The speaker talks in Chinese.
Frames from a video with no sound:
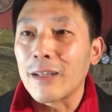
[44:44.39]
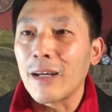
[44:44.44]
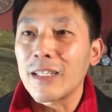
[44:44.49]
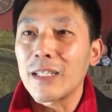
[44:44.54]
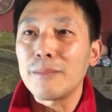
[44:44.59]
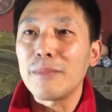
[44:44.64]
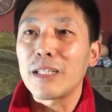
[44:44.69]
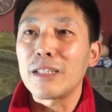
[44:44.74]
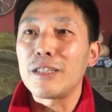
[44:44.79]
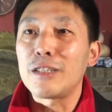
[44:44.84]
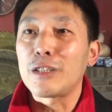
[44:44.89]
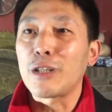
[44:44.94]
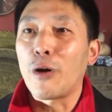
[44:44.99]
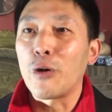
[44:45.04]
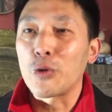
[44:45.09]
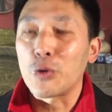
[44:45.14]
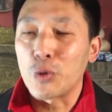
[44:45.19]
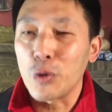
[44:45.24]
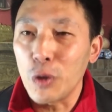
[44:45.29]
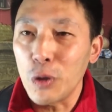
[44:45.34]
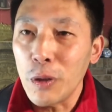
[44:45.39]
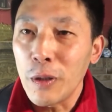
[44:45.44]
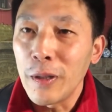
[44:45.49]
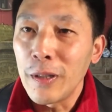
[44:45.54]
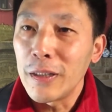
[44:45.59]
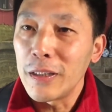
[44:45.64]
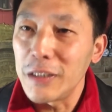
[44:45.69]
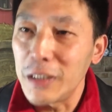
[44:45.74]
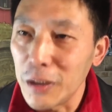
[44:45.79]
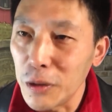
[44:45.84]
他他妈的小学
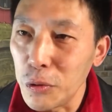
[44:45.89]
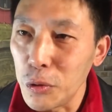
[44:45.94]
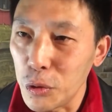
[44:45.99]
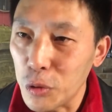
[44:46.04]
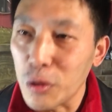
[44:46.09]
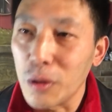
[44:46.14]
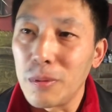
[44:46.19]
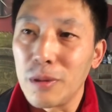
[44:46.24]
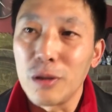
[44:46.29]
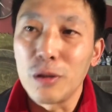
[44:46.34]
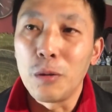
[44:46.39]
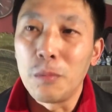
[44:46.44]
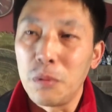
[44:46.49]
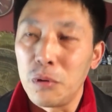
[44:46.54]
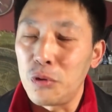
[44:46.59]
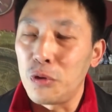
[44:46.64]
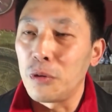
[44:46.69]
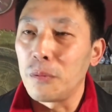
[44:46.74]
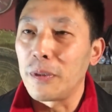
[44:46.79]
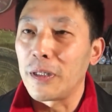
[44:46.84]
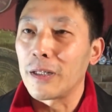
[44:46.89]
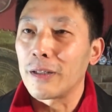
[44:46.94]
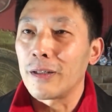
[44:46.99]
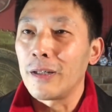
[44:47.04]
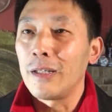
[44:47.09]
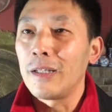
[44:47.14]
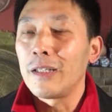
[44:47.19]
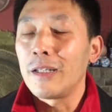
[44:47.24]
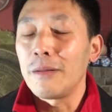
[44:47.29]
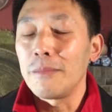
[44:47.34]
英语水平都不具备，
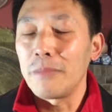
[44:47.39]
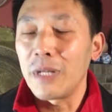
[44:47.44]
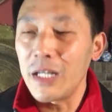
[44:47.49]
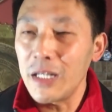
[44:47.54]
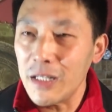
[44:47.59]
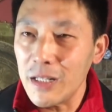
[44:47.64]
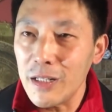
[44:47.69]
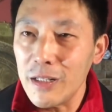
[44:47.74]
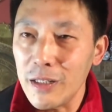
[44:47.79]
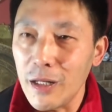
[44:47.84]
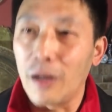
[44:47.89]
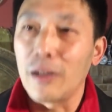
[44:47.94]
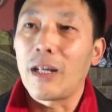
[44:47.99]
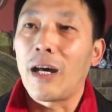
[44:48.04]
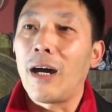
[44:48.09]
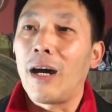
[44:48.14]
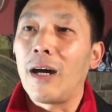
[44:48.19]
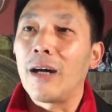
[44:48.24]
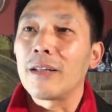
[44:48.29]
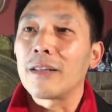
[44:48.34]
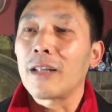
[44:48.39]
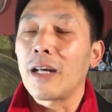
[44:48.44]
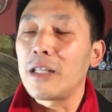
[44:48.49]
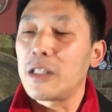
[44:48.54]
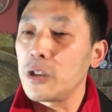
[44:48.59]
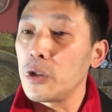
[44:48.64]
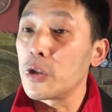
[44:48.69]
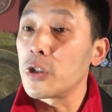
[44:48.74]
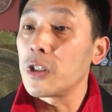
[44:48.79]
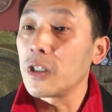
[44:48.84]
没人尿他，他
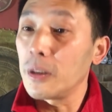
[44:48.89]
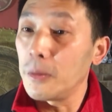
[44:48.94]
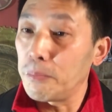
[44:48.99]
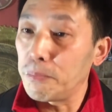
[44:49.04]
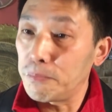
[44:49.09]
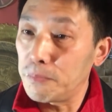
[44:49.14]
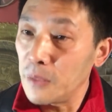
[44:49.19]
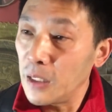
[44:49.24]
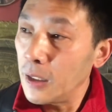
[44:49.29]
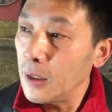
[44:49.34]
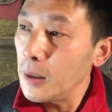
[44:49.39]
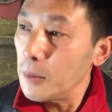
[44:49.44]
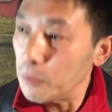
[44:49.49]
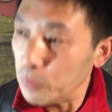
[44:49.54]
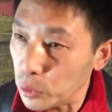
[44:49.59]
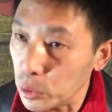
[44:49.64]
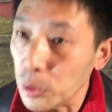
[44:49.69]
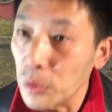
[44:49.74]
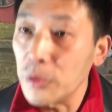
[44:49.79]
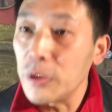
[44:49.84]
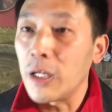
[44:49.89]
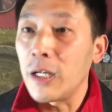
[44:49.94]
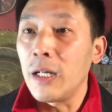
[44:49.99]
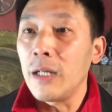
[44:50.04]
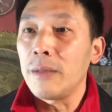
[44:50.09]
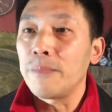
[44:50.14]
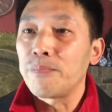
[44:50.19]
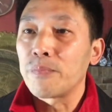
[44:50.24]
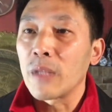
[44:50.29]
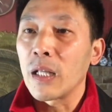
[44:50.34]
就是一个普通人，